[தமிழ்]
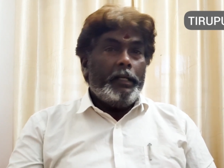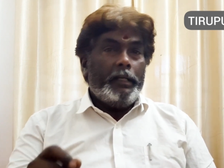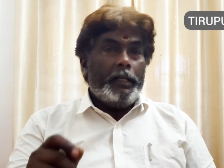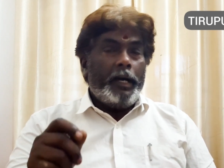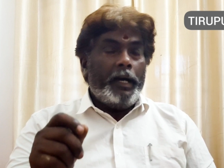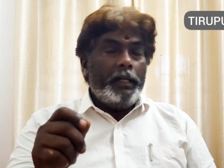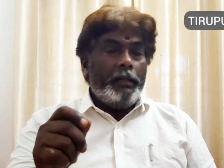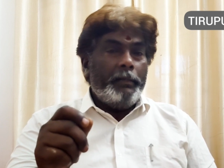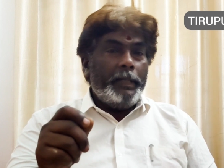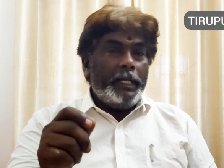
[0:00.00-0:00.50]

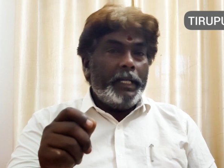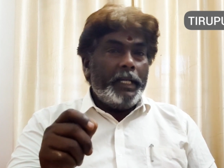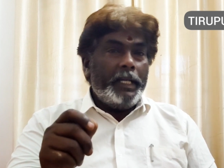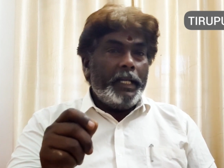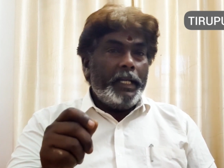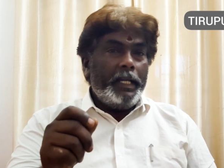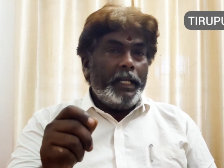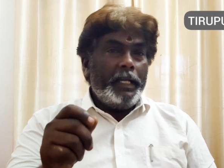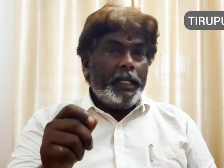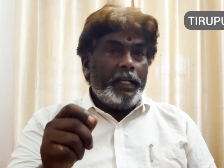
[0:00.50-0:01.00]
நாலு
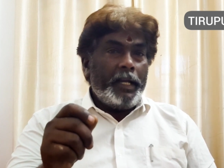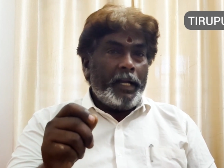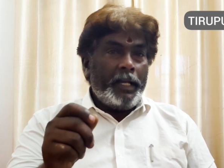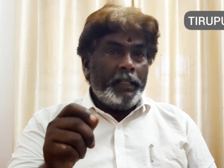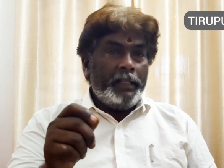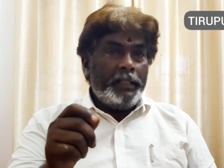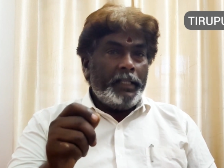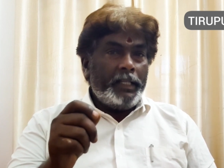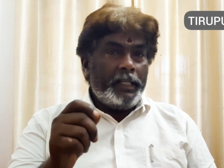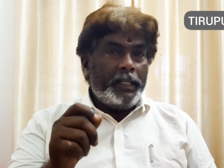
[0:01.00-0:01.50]
மணிக்கு
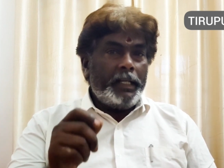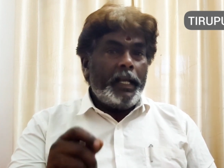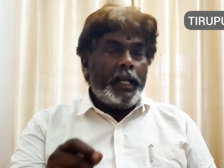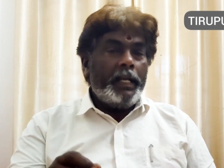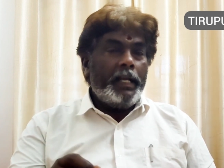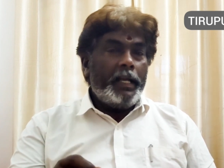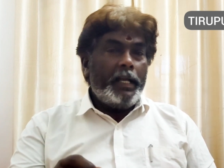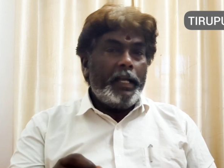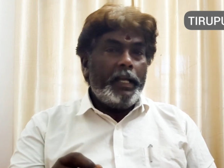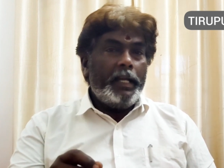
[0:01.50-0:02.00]
நடை
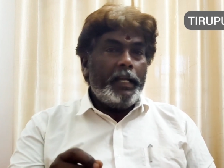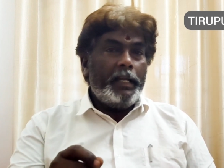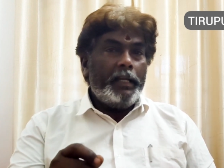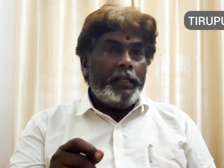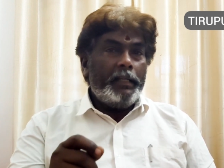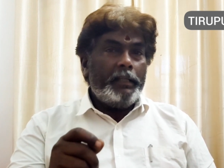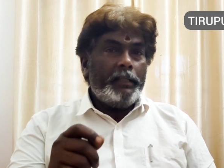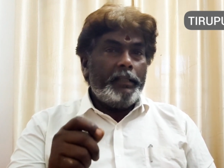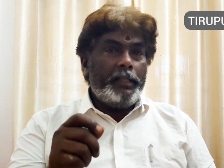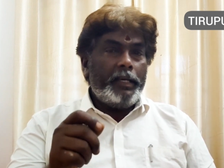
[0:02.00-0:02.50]
திறக்கிறாங்க
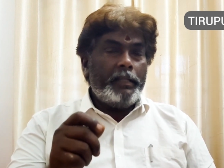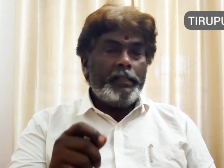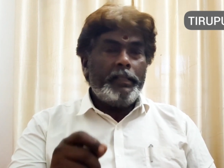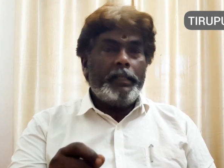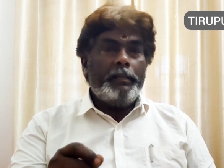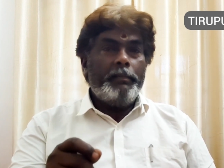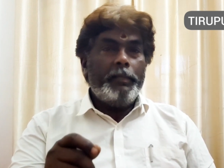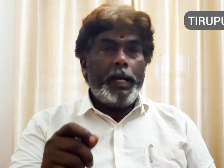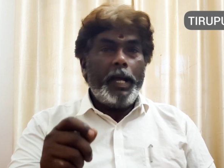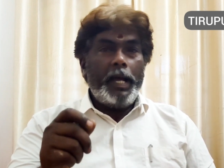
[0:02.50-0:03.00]

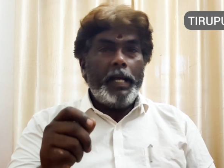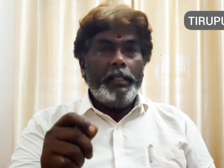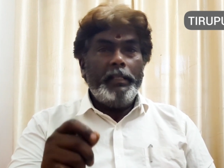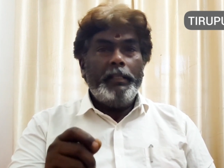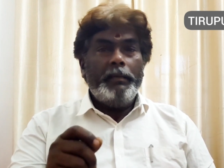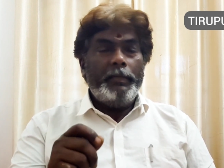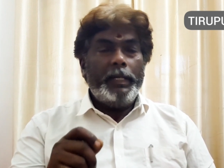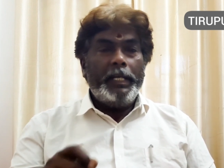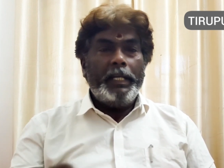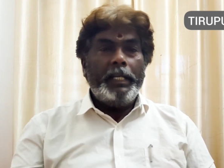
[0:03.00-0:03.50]
தரிசனம்
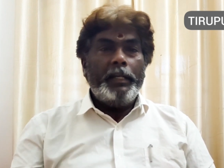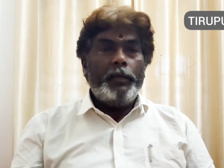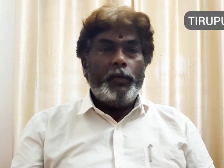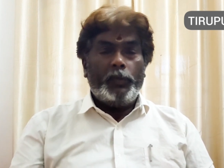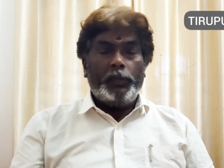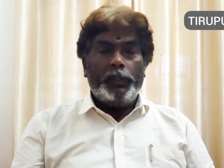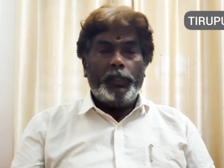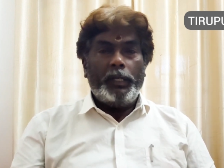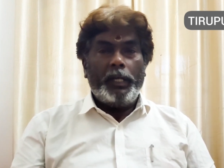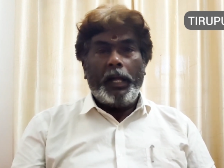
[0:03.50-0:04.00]
ஐந்து மணிக்கு
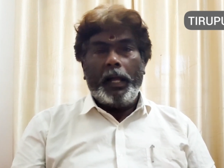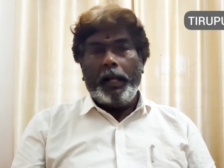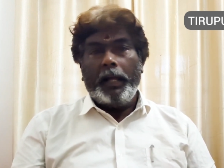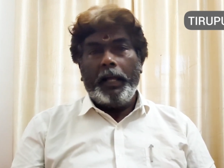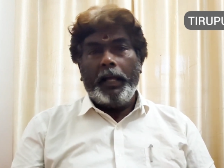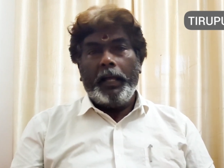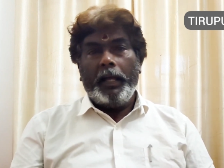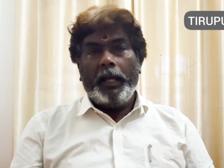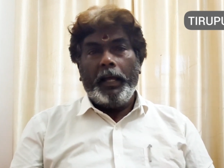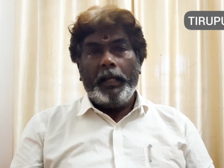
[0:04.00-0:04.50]

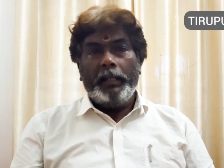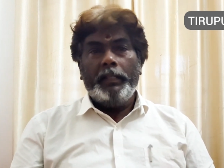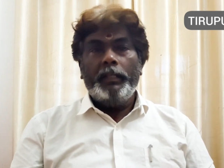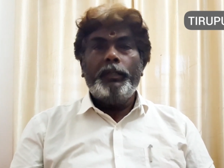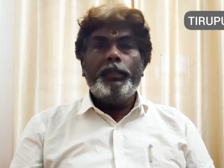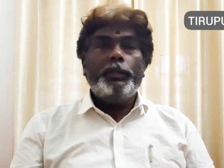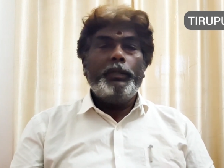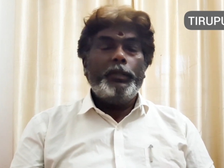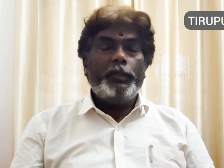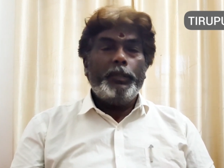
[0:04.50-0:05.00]
கொடுத்துருக்காங்க ஐந்து
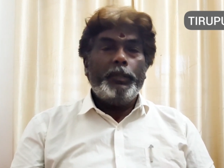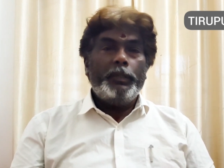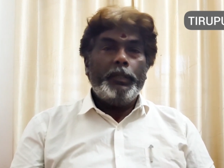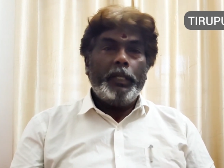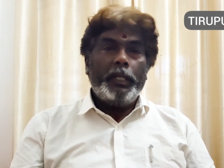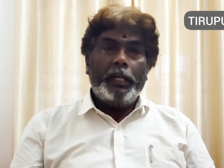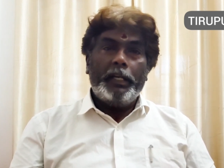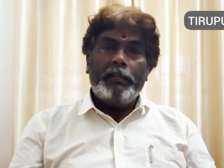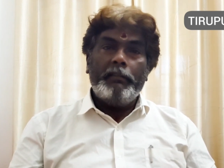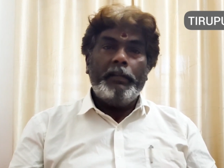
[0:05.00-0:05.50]
டு
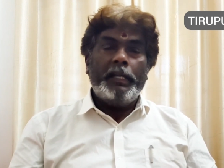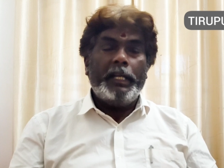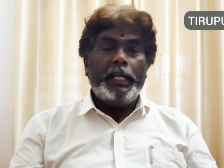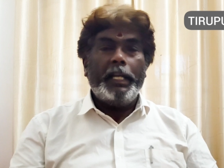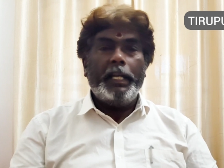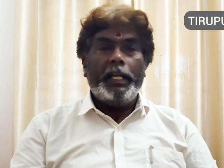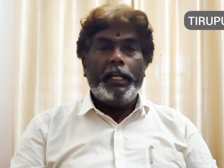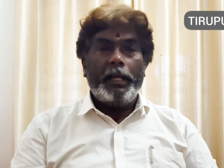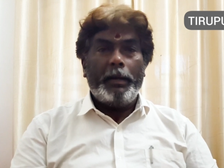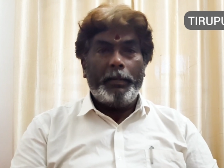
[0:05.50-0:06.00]
எட்டு
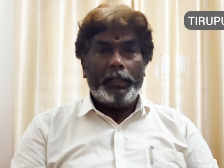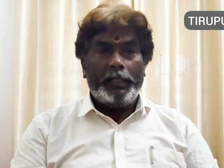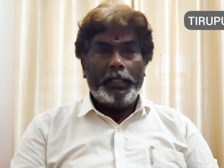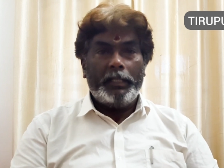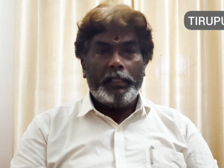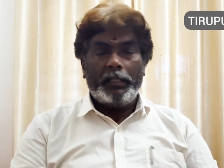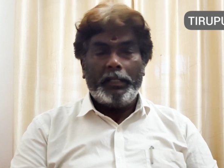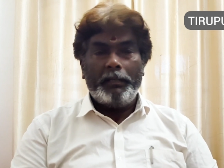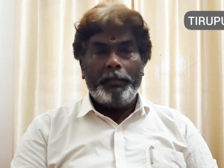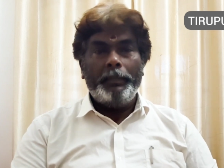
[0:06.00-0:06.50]
வரைக்கும் நாம்
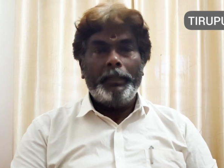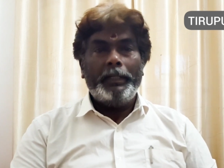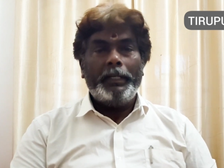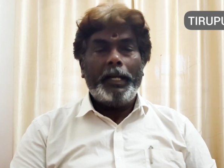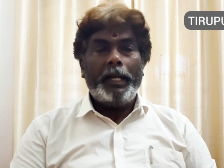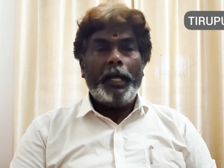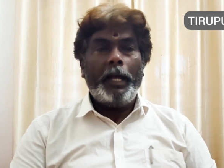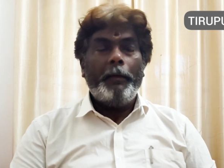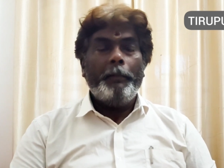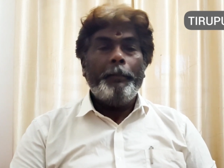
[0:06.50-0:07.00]
தரிசனம்
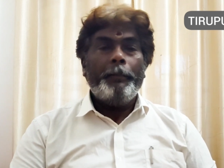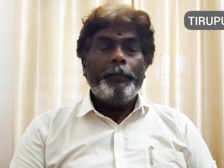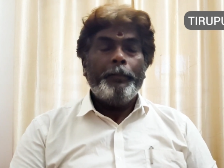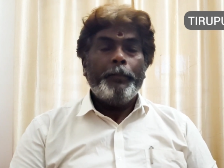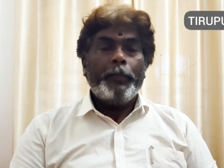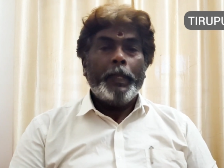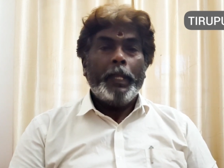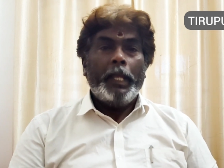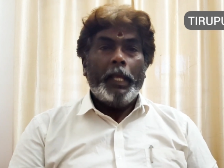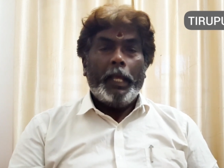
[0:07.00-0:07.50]
பண்ணலாம்
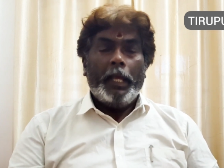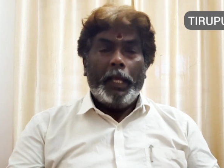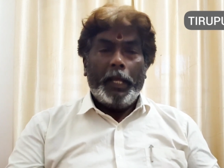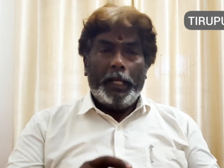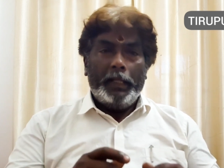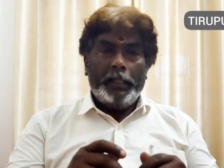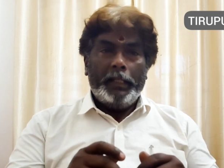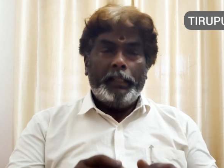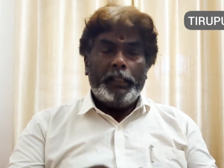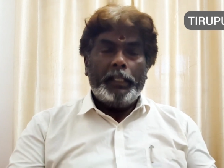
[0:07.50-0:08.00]

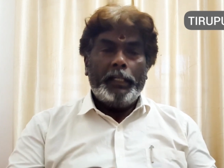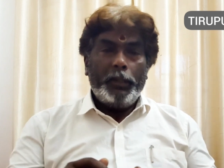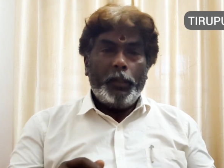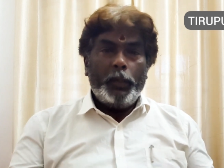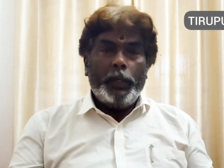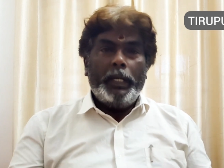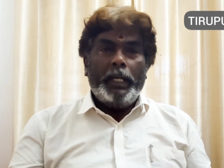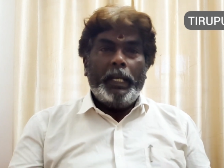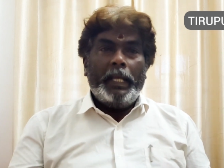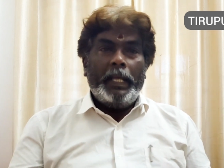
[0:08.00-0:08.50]
இந்த
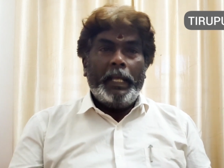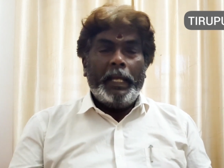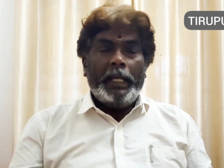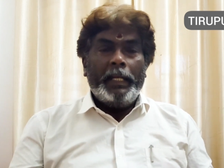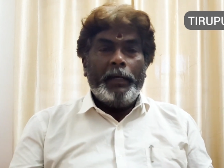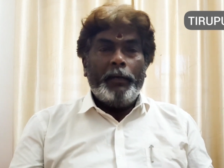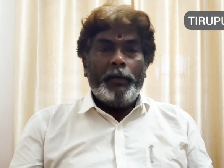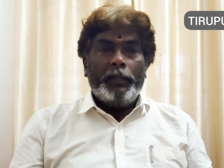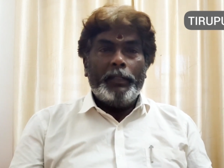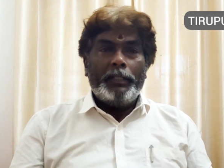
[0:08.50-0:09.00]
திருக்கோயிலில்
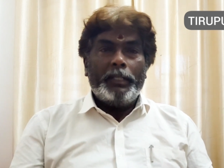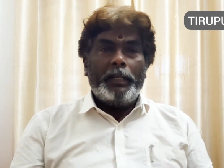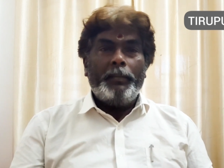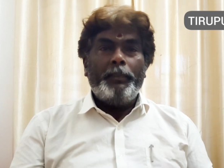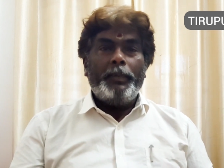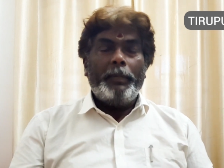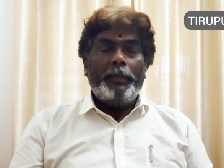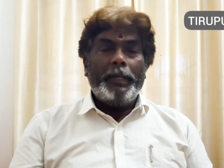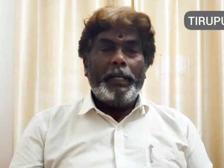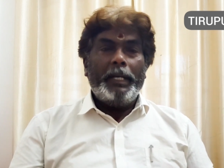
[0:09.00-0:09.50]
என்ன ஒரு
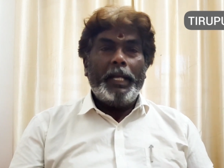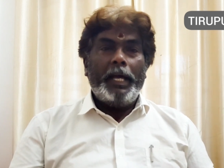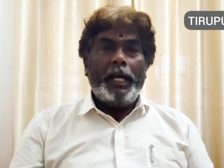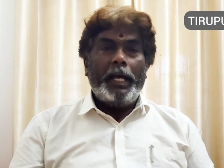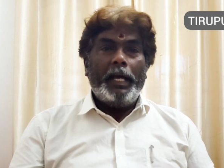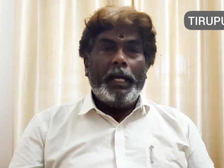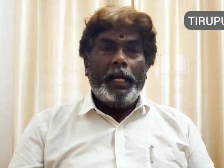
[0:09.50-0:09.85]
சிறப்பு அப்படின்னா